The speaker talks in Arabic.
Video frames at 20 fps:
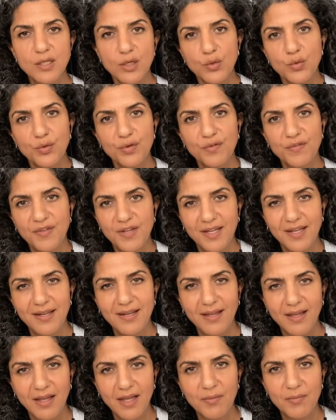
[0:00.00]
يكون في
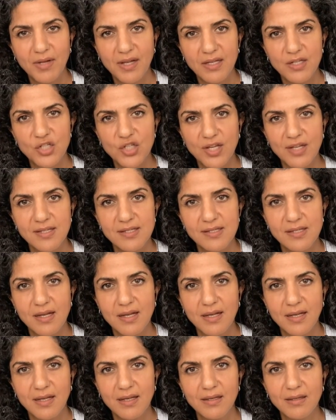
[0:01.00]
علاقه مع شخص
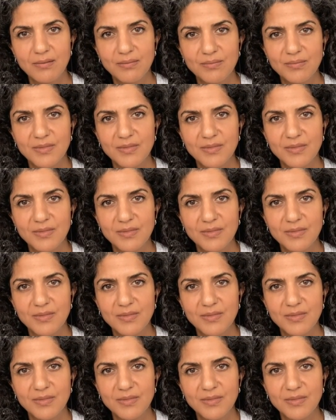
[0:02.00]
اخر